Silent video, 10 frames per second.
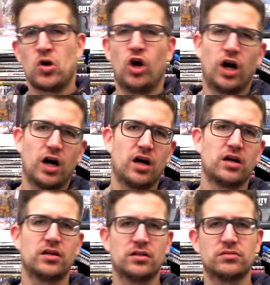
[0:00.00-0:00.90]
oh,
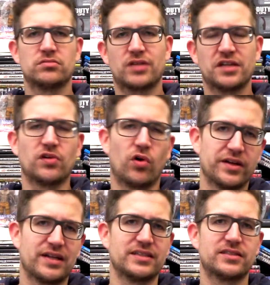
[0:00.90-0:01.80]
ganz
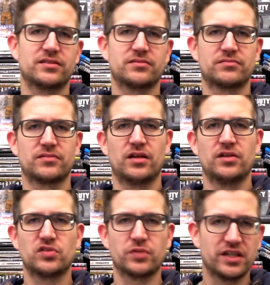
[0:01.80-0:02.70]
ordentlich.
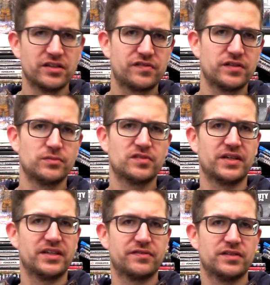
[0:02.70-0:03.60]
Zu Beginn des Films, wenn
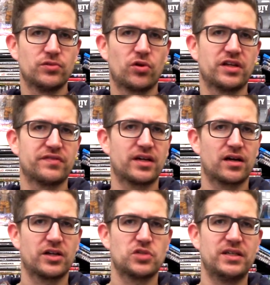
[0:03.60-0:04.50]
der Film noch in der
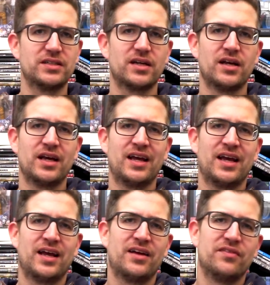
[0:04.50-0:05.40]
Vergangenheit spielt,
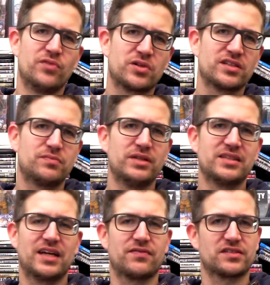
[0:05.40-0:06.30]
wirkt das Bild
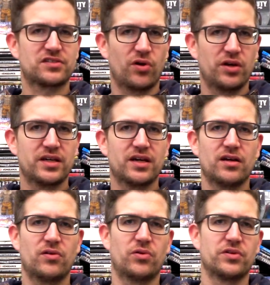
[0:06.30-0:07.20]
etwas
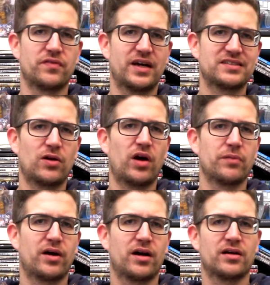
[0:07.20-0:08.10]
körniger und weist auch ein
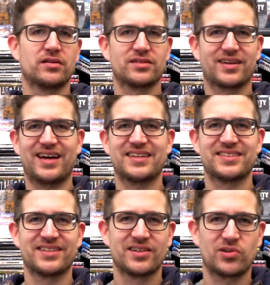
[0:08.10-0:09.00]
paar
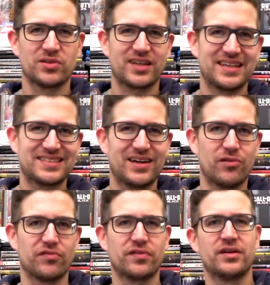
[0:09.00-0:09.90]
krasse Kontraste
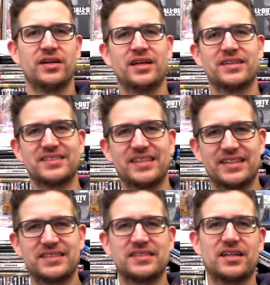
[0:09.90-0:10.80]
auf. Das
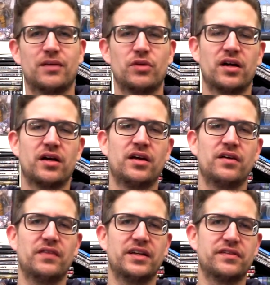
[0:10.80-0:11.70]
ändert sich aber,
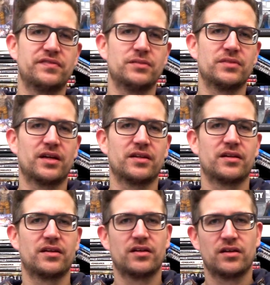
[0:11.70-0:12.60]
wenn der Film dann
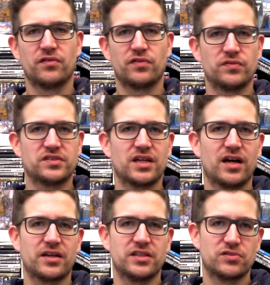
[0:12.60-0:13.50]
50
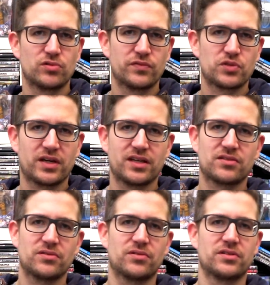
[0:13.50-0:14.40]
Jahre in die Zukunft springt
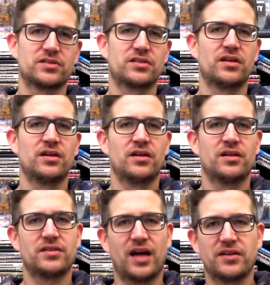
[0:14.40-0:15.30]
und
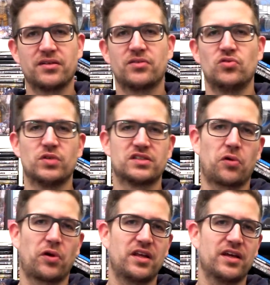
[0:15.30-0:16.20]
dann
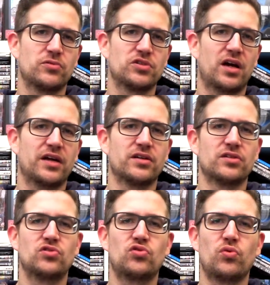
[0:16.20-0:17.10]
überzeugt er durch eine
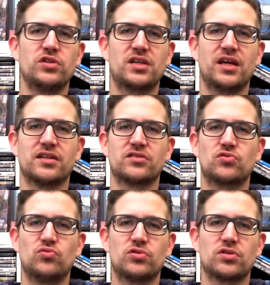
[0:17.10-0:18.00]
durchgehend
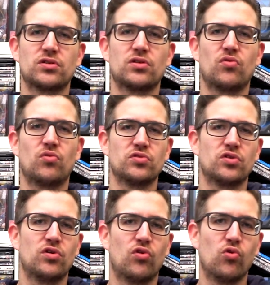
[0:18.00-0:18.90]
gute und
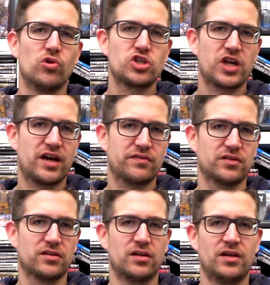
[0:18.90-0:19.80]
hohe Schärfe.
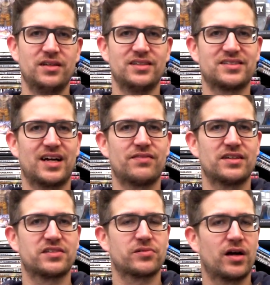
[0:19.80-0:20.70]
Die ist teilweise
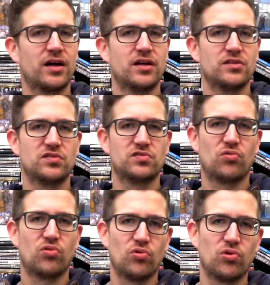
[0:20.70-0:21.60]
sogar
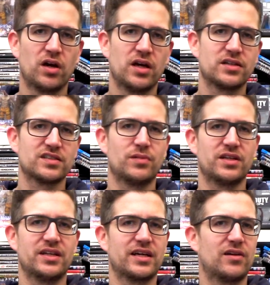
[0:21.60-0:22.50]
so hoch, dass man
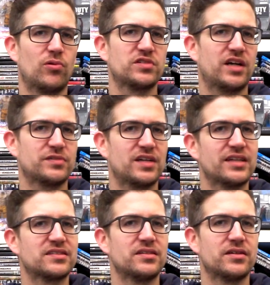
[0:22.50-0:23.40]
in den Close-ups
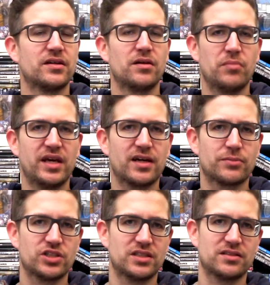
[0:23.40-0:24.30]
einzelne
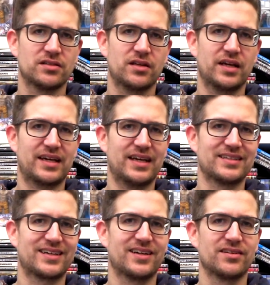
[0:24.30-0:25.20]
Make-up-Schichten erkennen
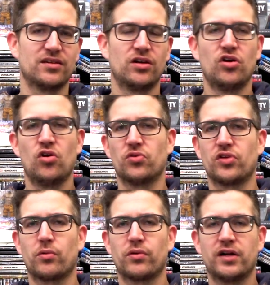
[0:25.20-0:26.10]
kann. Und
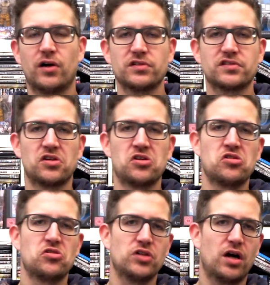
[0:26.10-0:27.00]
darüber hinaus
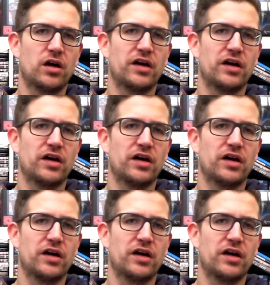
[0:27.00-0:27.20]
ja,